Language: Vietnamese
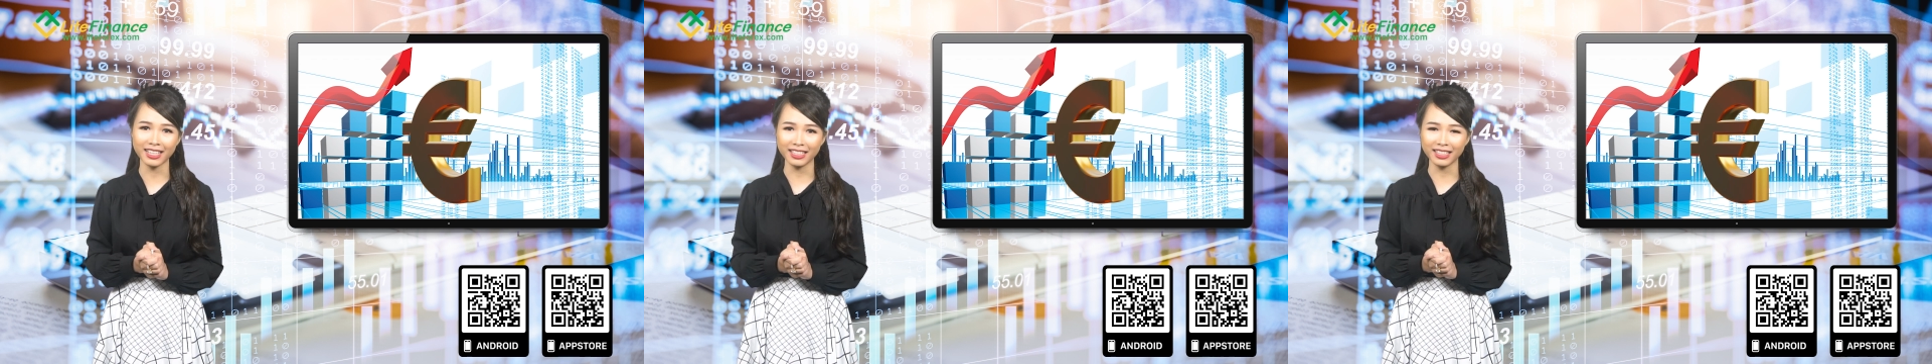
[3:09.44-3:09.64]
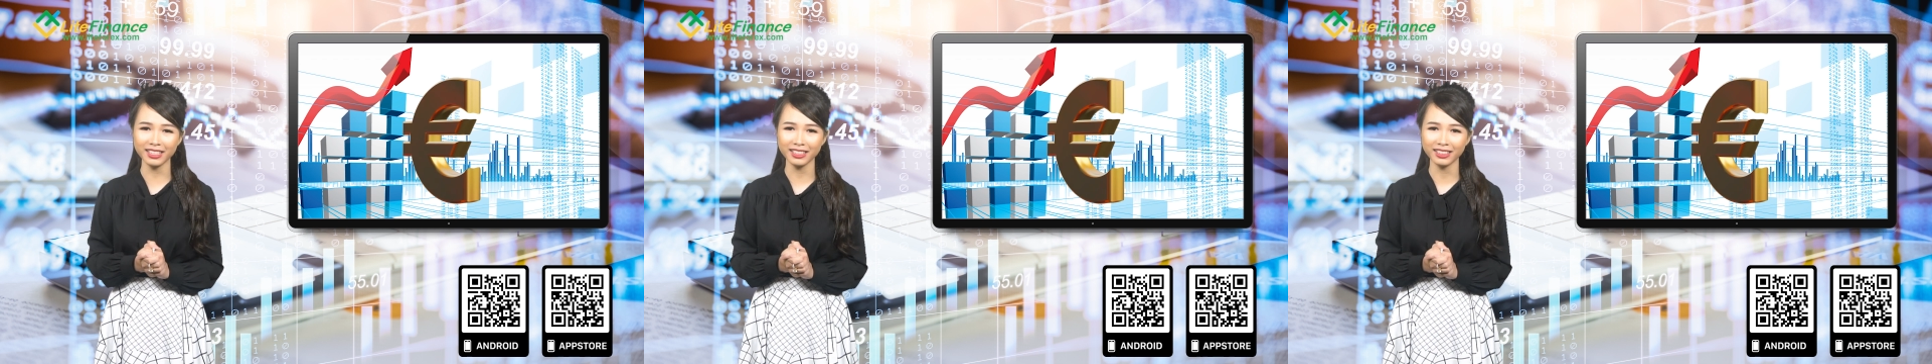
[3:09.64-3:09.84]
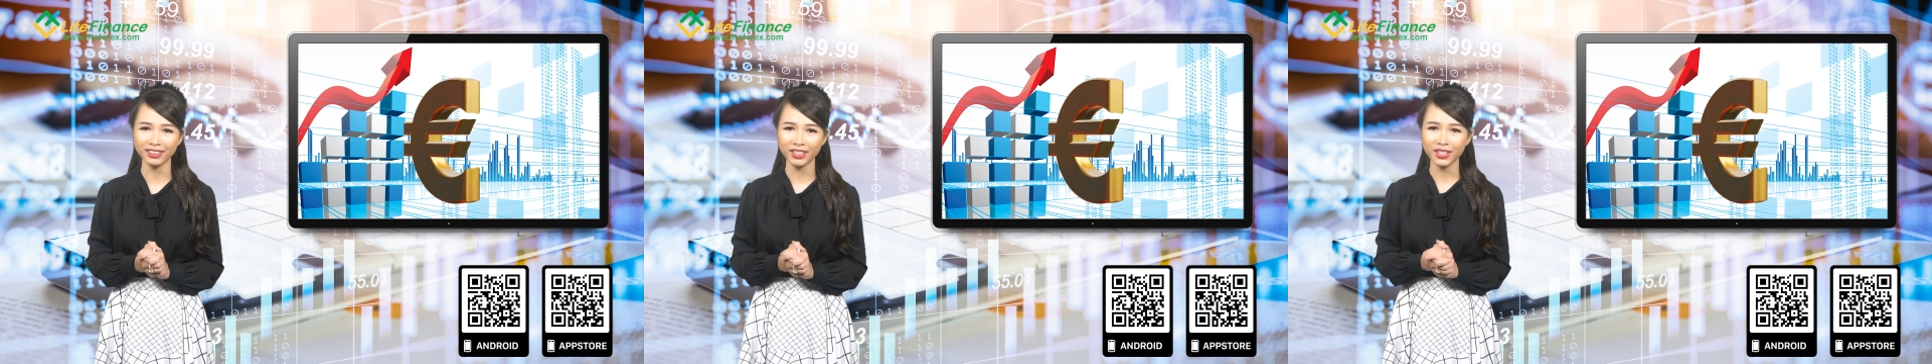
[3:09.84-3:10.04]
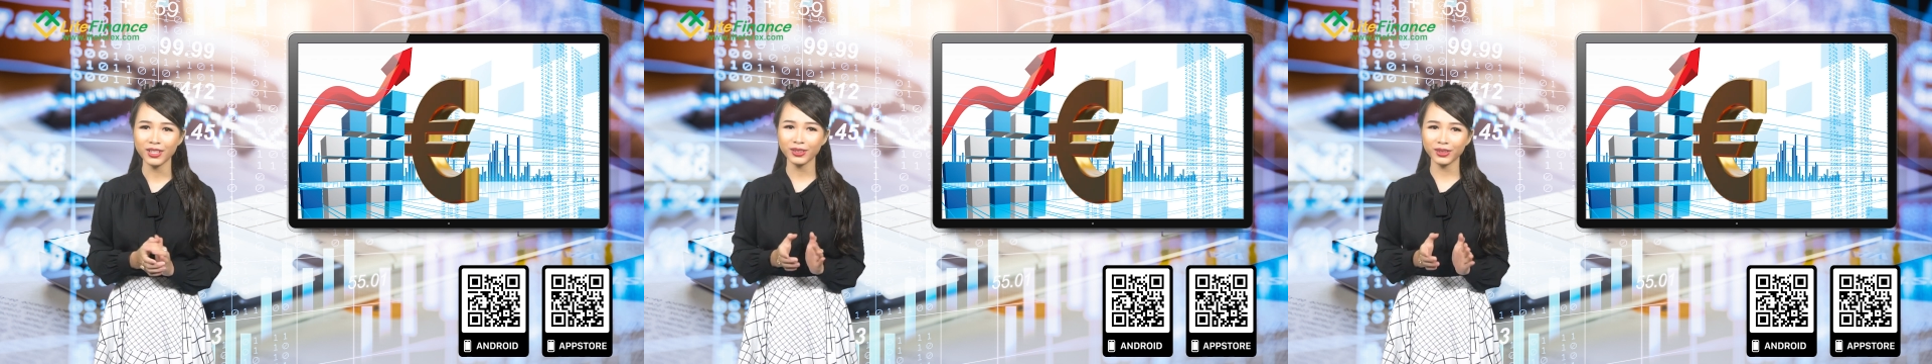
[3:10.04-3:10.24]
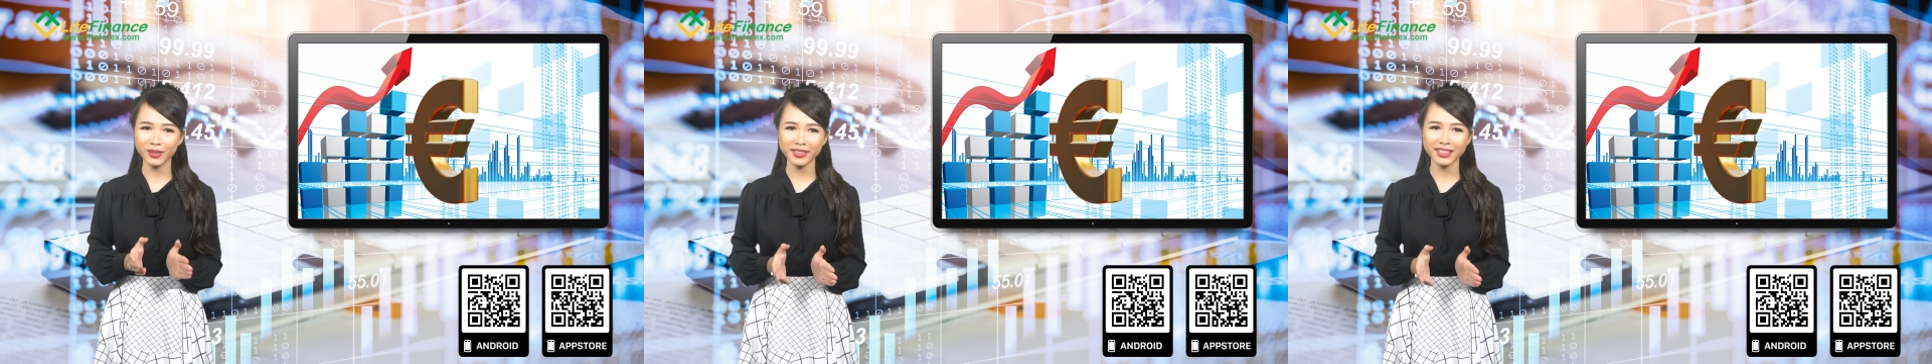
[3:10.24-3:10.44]
nghĩ.
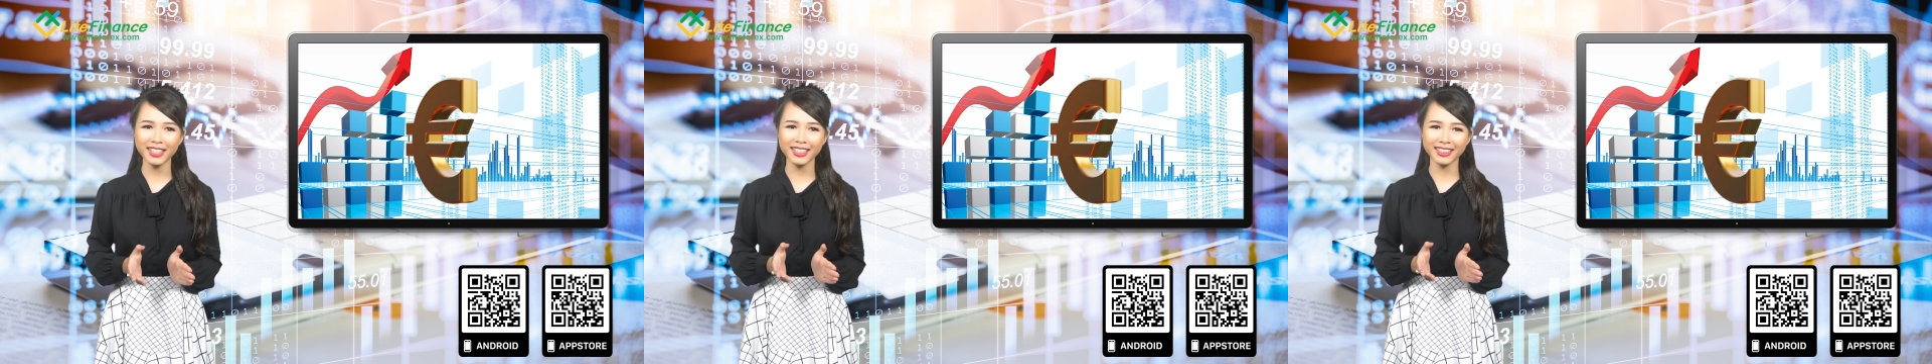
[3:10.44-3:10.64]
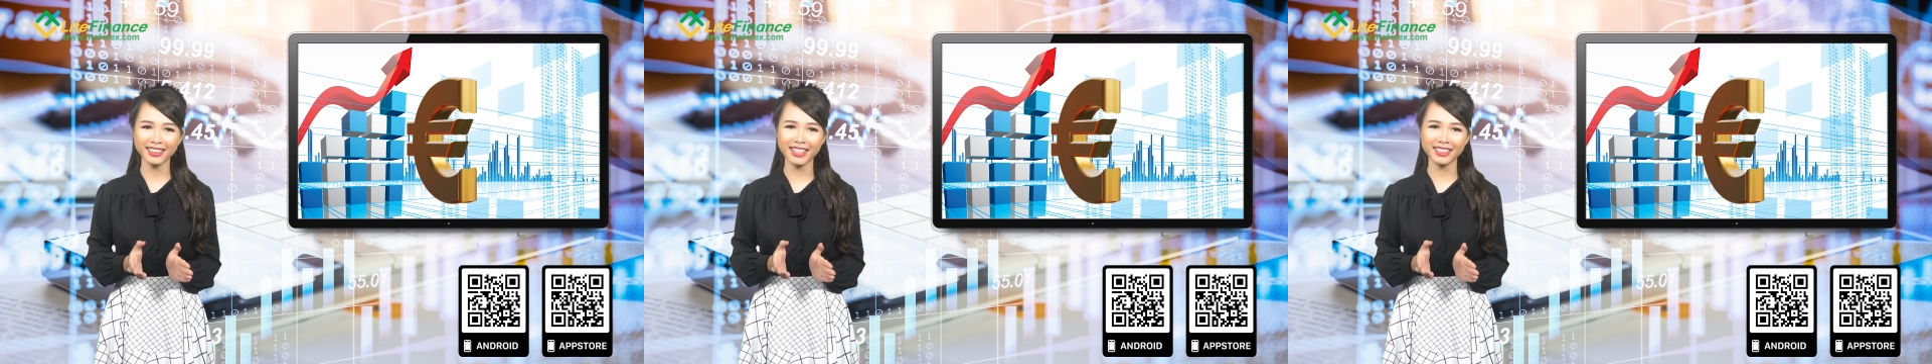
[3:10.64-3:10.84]
Tuy nhiên,